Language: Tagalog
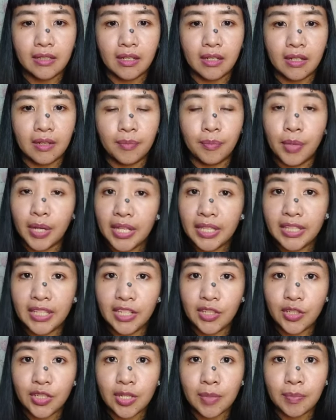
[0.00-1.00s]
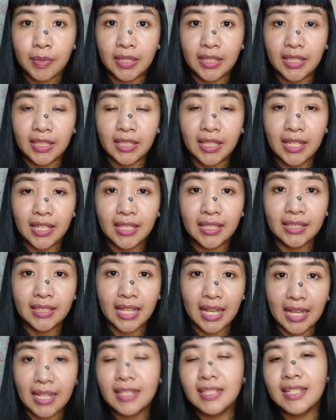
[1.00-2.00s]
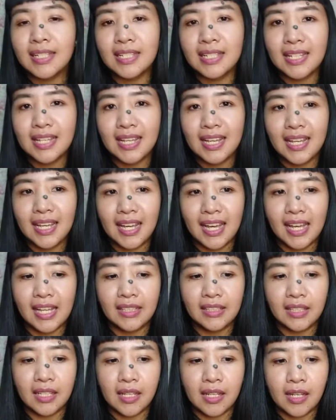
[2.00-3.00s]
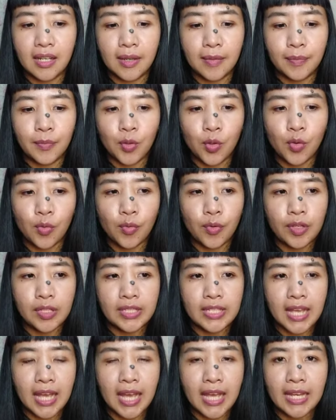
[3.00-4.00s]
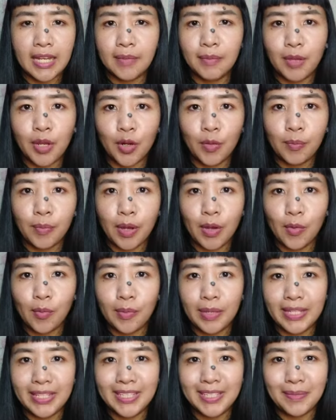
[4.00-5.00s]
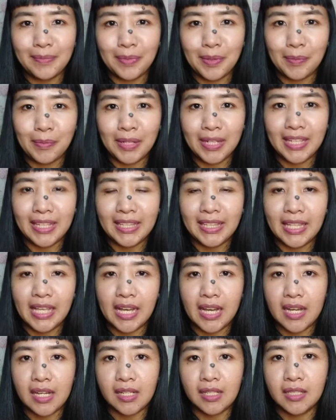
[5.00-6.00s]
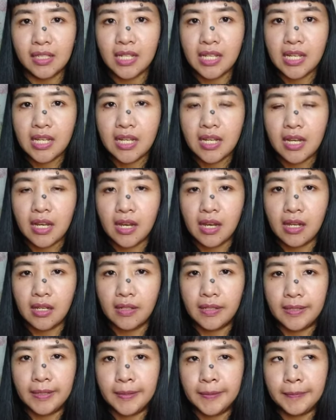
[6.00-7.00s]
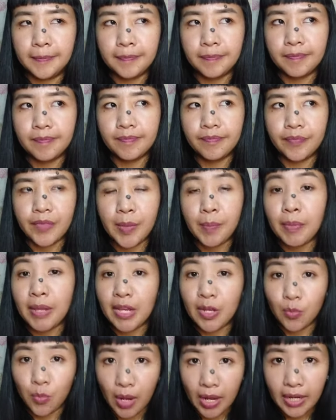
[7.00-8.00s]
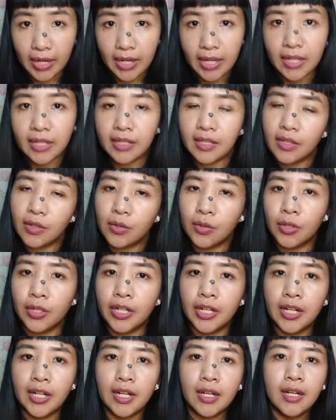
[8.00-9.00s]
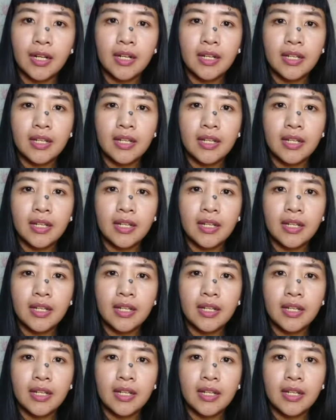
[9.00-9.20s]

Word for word: uh, ah, breeding o sa pagtitinintas. At uh, kung sakaling meron pa akong maisip na magandang um, ipaliwanag or